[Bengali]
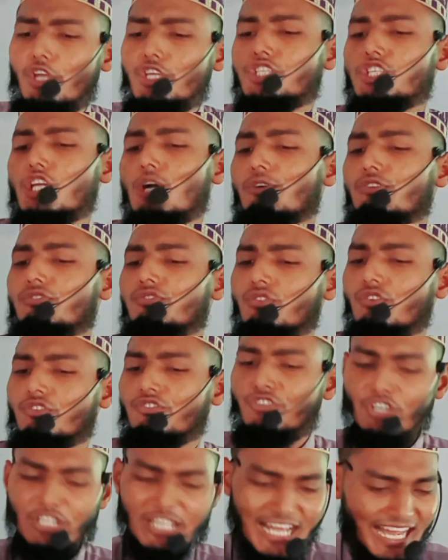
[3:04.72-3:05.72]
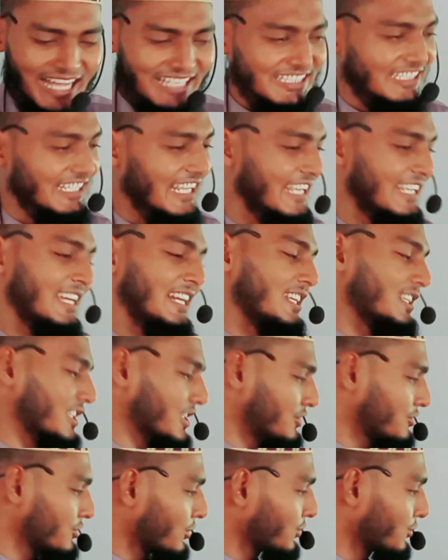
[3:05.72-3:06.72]
ওই সমস্ত সলাত
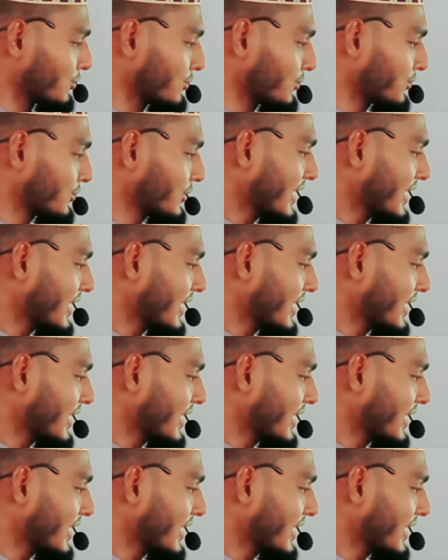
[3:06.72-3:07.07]
আদায়কারীদের জন্য